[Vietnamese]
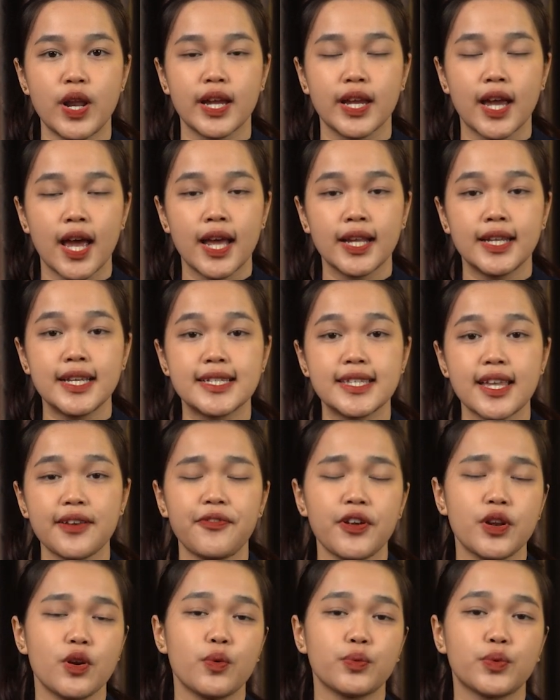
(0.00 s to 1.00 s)
địch thì sẽ
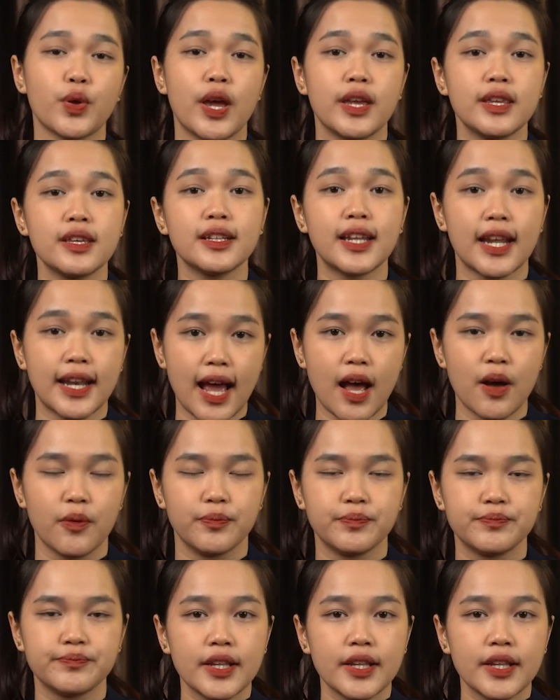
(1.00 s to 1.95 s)
phải nộp thuế như thế nào?